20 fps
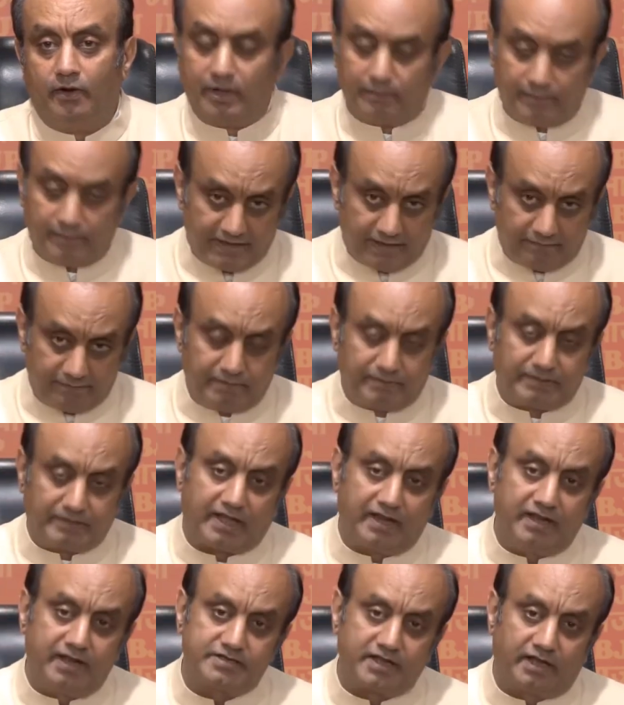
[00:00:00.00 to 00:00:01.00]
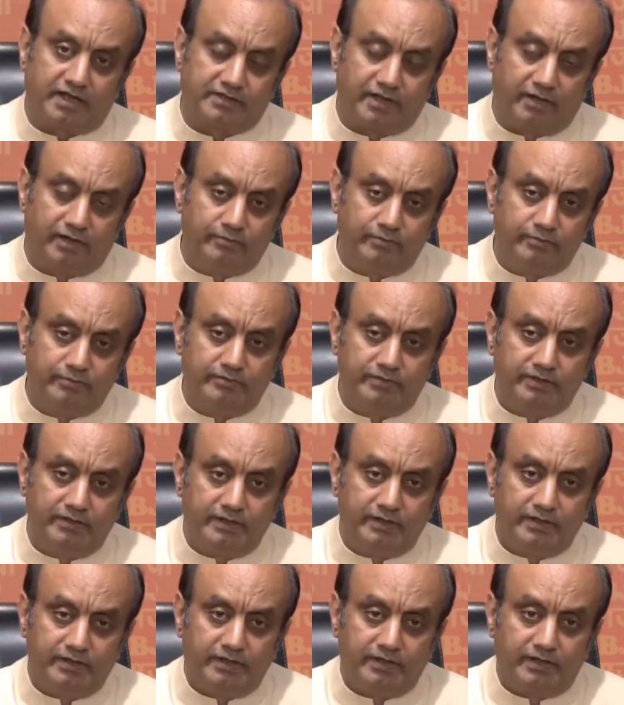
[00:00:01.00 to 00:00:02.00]
और मैं ये भी बताना चाहता हूं
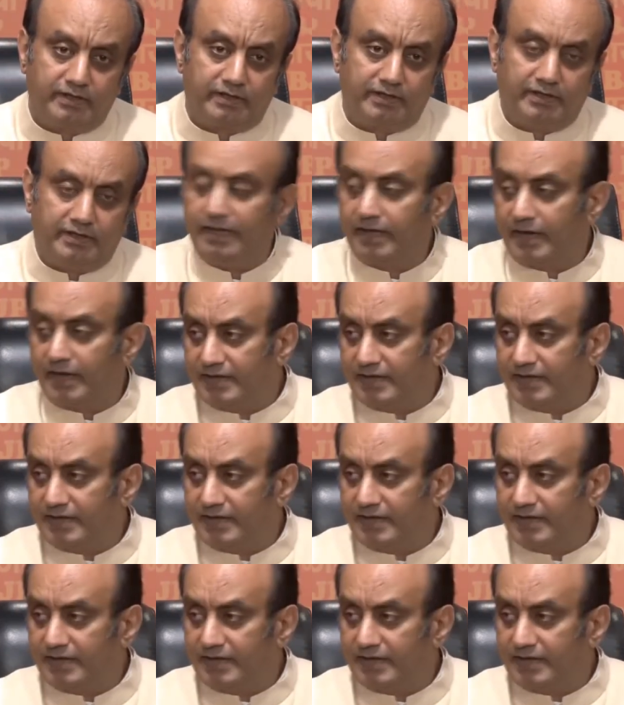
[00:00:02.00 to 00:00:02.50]
कि ये